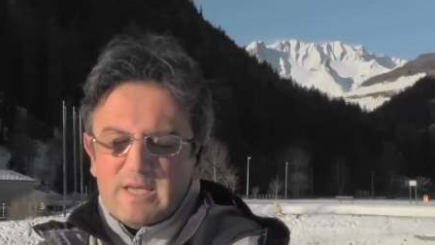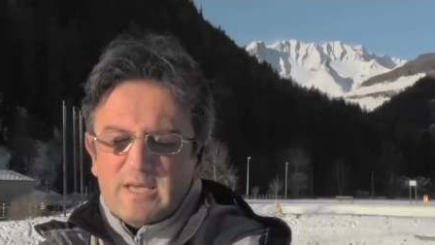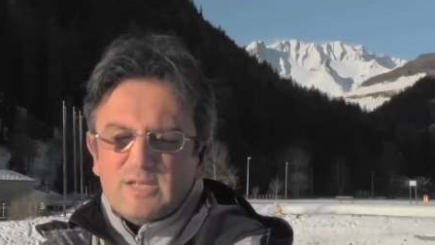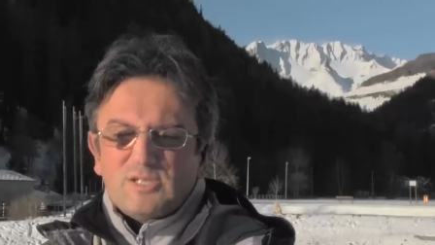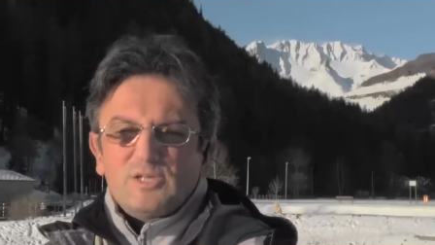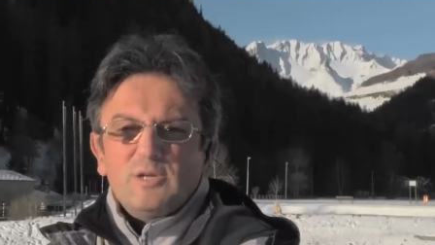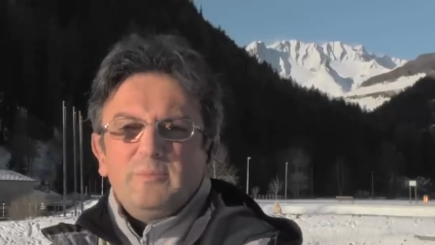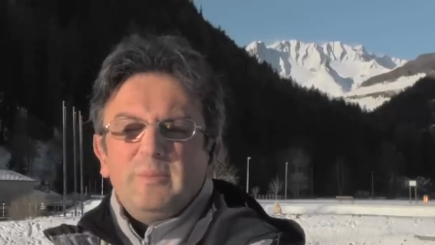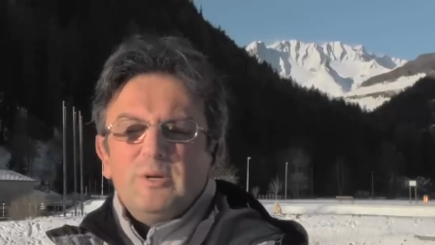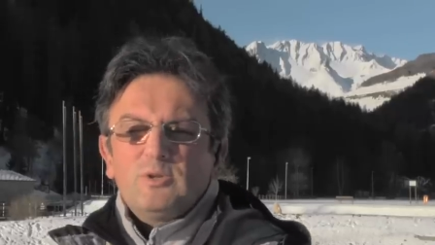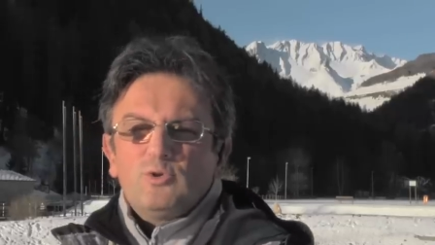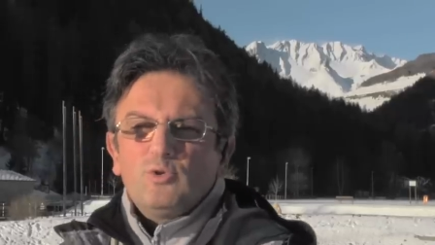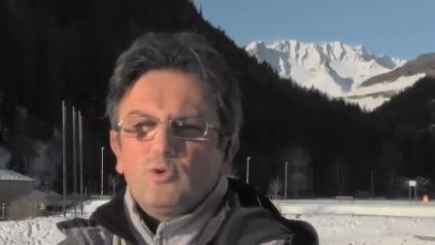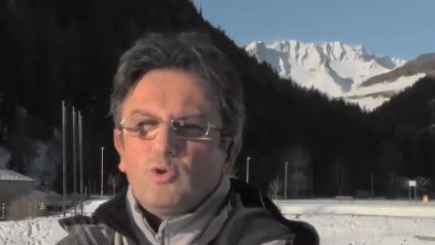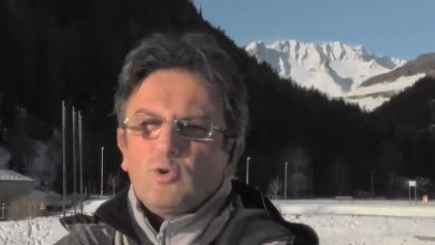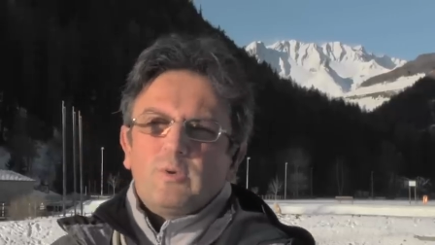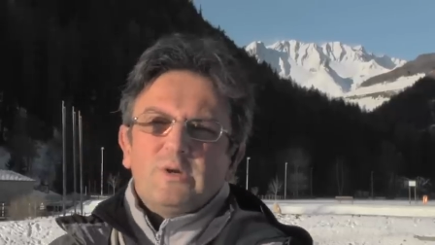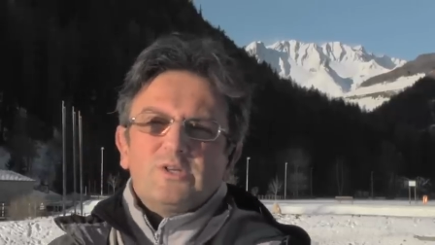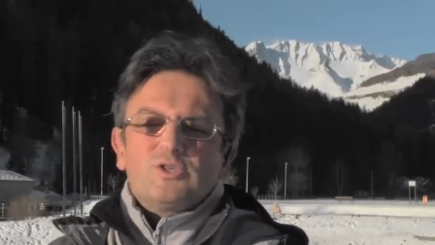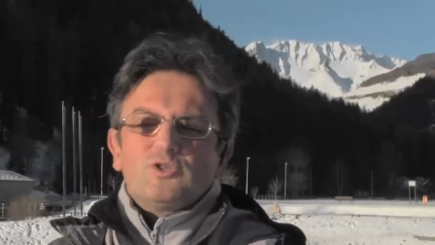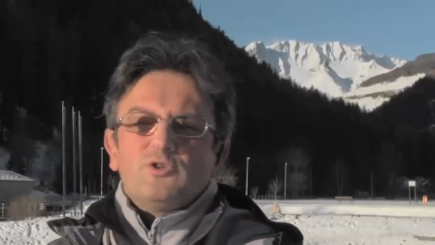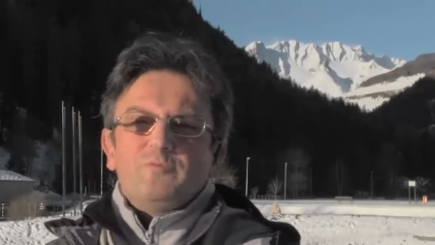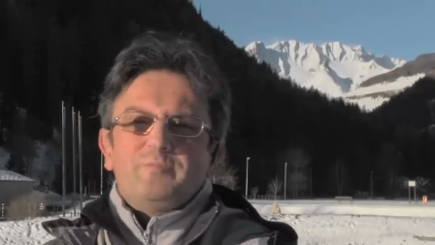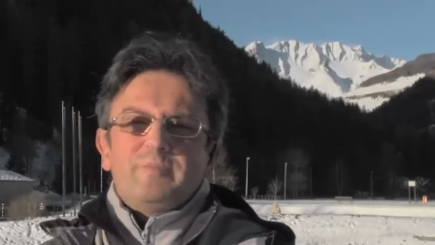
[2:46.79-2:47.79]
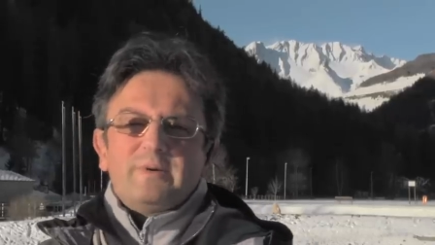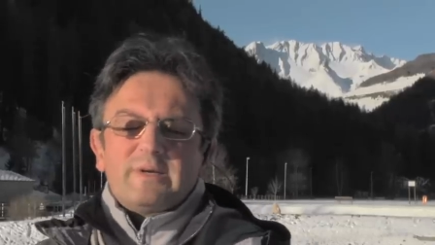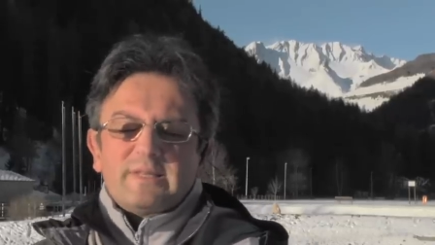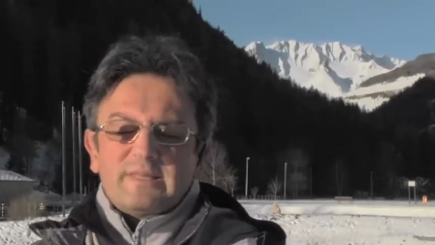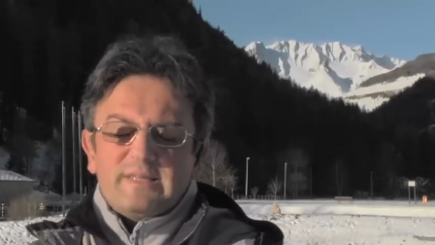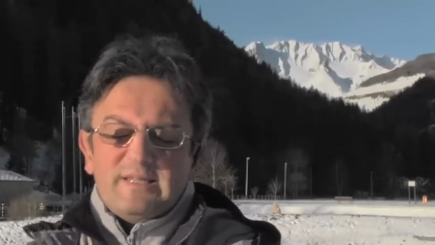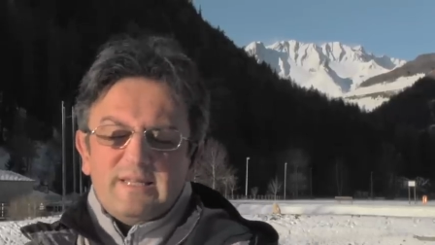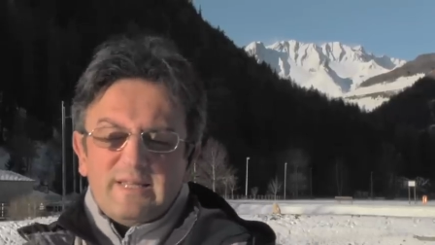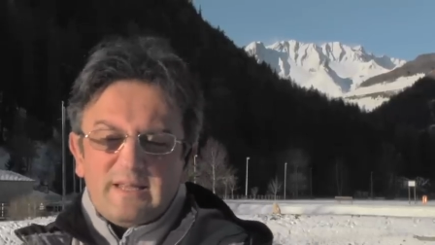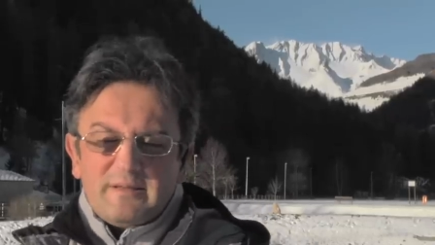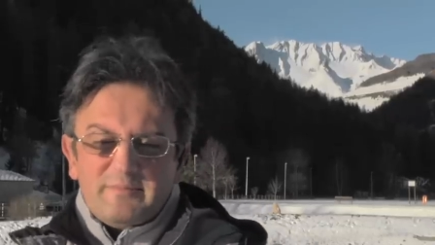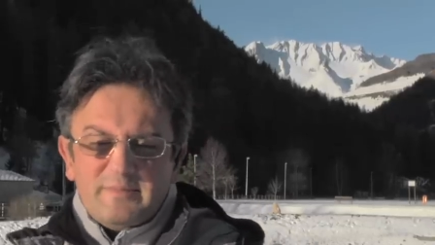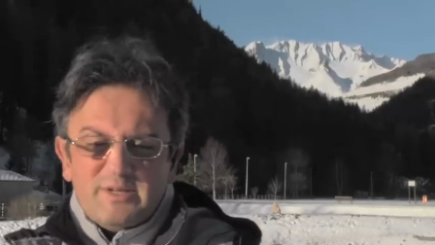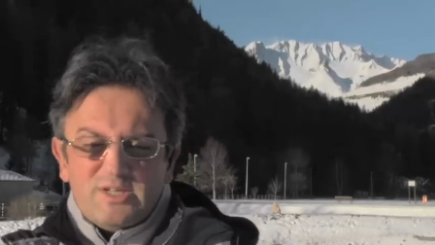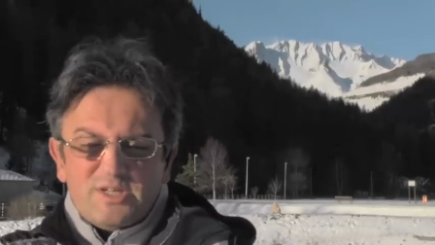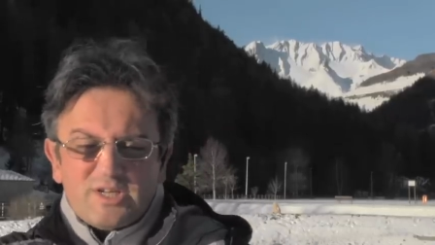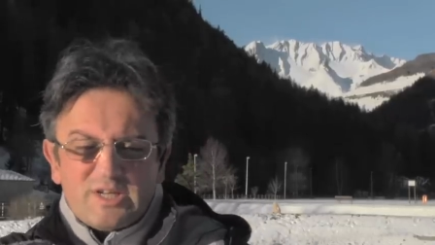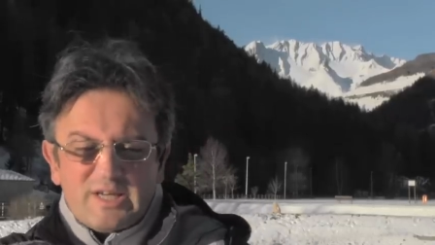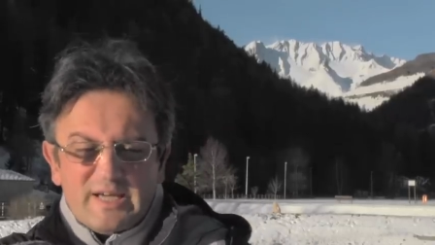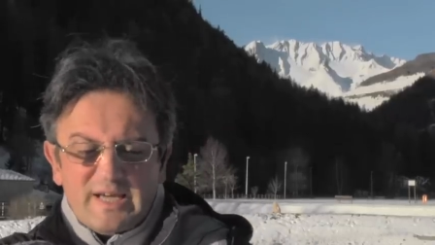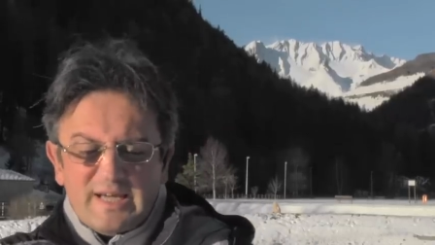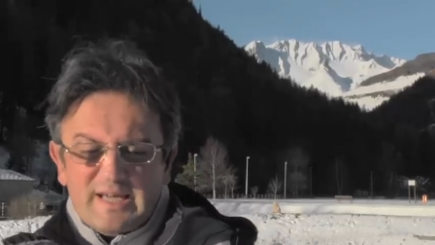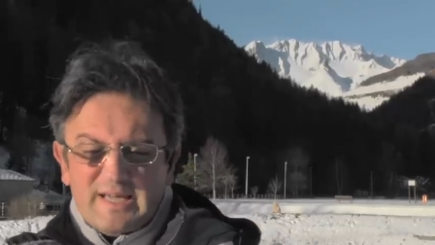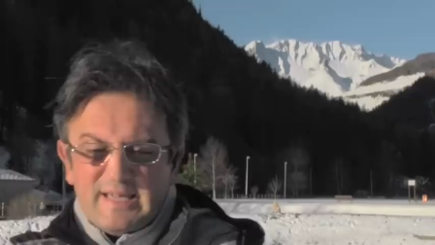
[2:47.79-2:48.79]
Insomma, tutto questo per dire,
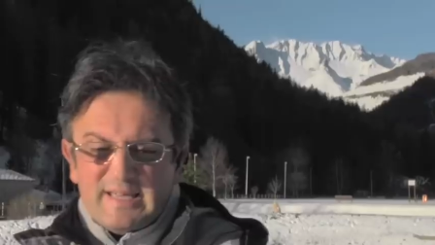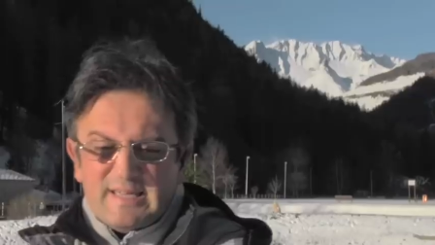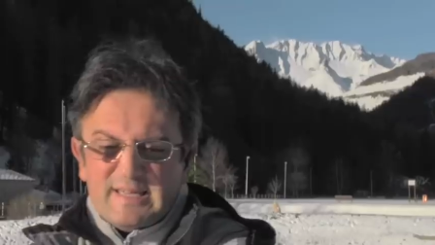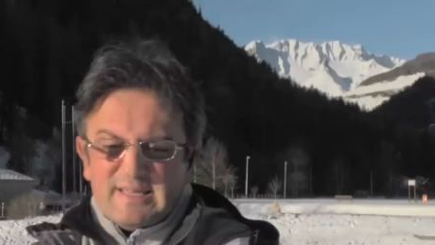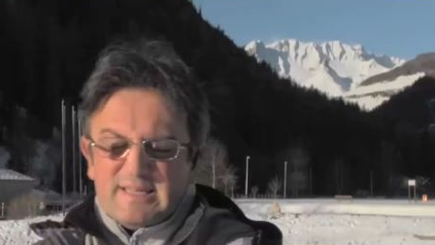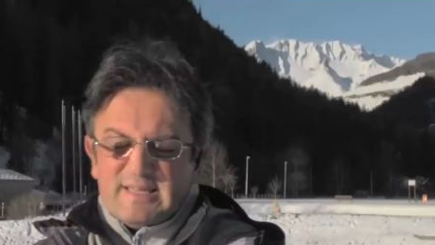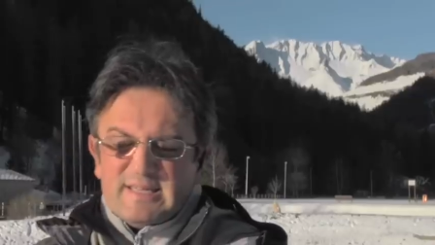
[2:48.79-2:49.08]
amici, che